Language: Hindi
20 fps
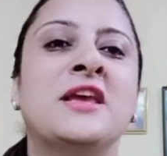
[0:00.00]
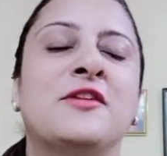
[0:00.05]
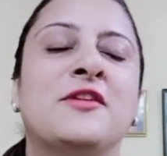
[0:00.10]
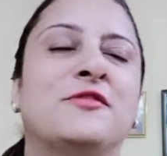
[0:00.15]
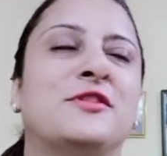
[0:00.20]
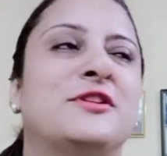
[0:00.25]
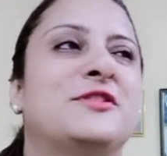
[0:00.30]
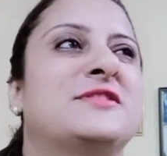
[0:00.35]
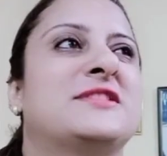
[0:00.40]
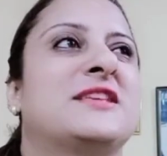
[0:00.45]

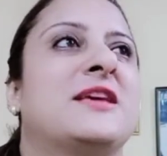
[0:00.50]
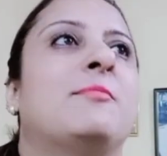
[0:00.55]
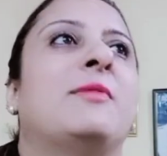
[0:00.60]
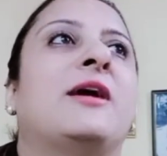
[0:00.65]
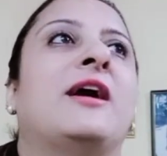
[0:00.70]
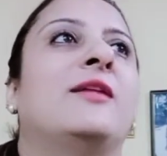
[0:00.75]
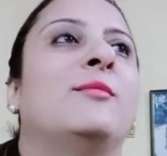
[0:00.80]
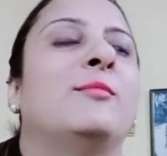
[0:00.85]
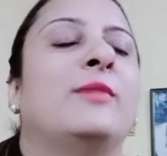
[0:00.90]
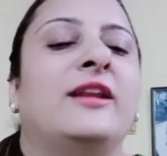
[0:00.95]
फिर उसके
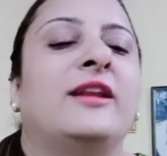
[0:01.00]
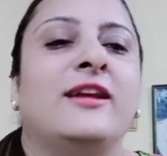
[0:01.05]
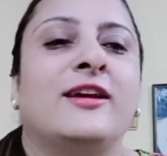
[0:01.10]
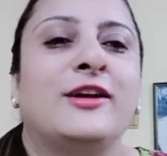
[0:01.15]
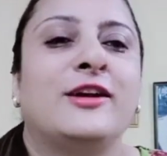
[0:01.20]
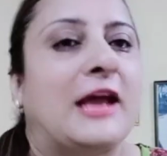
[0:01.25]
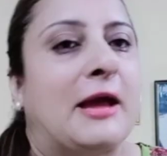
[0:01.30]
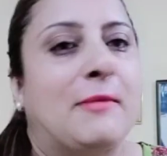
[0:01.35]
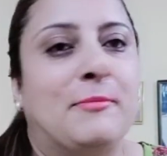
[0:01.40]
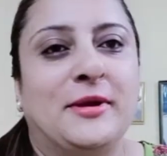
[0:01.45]
बाद मैंने
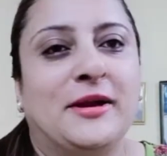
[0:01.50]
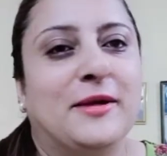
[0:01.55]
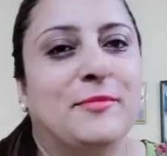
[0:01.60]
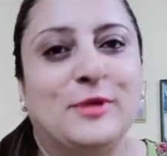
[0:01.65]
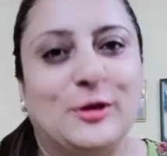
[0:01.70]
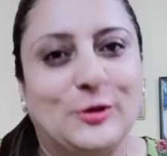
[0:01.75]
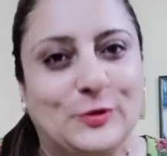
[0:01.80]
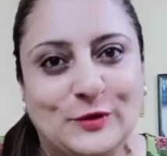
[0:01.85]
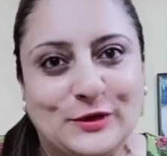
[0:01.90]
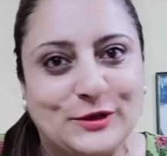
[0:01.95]
कैमरा
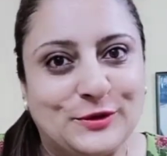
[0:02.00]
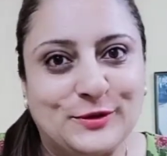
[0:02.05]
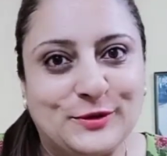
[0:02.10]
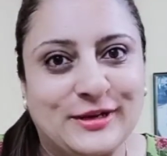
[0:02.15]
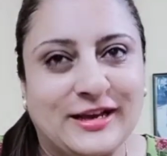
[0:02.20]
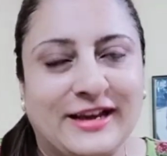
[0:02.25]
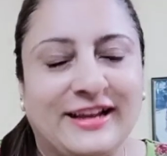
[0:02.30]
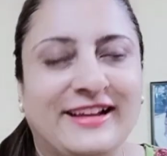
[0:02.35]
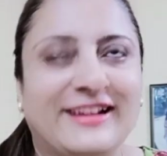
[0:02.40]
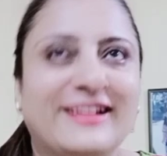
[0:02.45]
बिल्कुल नहीं
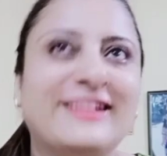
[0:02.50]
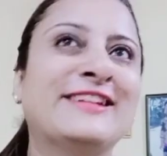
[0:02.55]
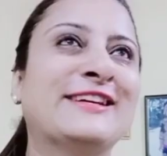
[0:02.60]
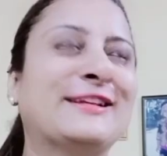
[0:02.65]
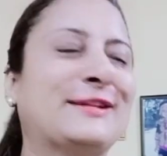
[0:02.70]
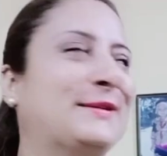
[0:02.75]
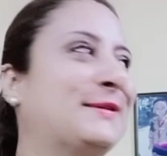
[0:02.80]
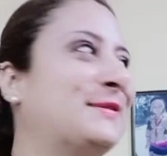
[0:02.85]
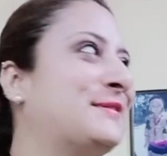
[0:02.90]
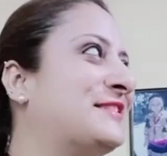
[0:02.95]
उठाया
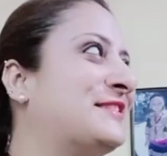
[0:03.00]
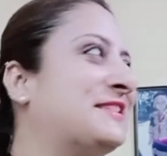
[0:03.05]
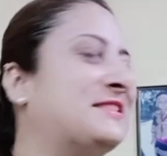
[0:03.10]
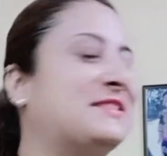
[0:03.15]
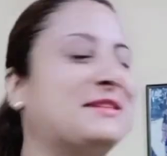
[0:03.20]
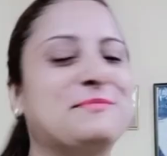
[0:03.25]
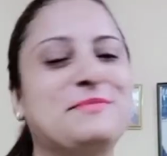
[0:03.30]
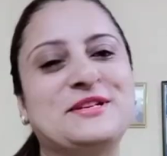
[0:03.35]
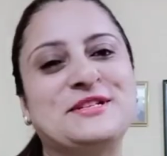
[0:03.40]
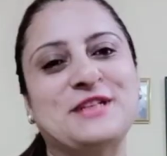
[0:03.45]
तो जस्ट
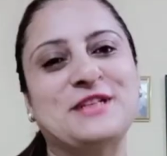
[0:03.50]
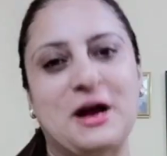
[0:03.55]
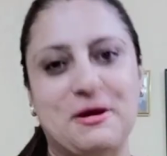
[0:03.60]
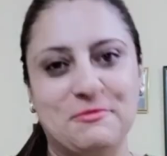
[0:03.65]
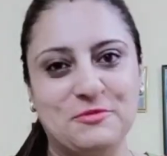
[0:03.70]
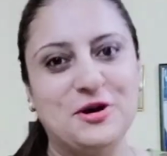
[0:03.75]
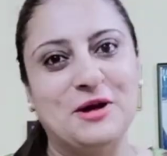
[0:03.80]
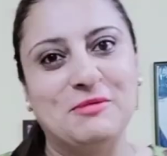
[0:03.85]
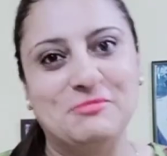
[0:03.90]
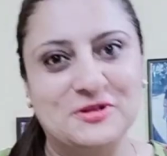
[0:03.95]
अभी शाम
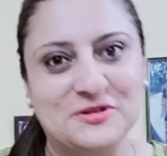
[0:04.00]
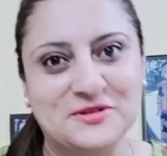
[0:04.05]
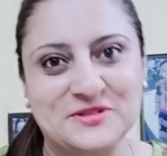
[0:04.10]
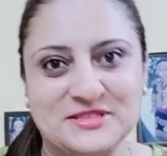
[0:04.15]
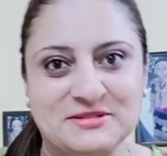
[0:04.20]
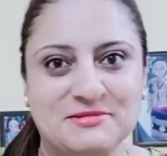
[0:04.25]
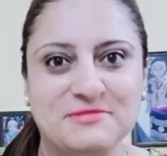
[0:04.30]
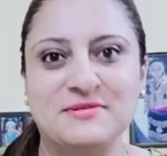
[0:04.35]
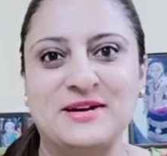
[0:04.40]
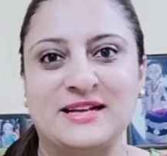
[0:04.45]
को आप लोगों से
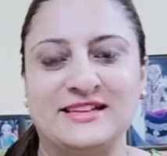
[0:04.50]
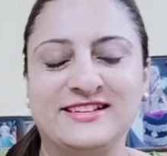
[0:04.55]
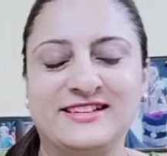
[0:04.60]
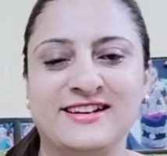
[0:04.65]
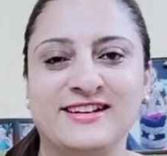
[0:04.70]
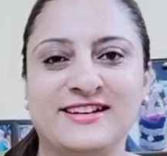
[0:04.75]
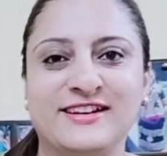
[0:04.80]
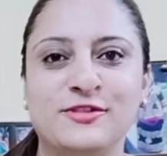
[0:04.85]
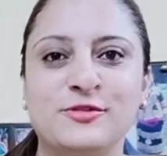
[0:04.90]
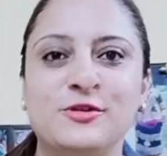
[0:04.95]
मैं बात कर
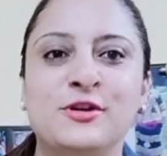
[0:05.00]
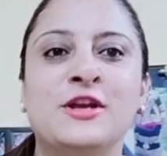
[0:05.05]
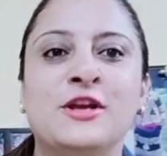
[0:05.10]
रही हूँ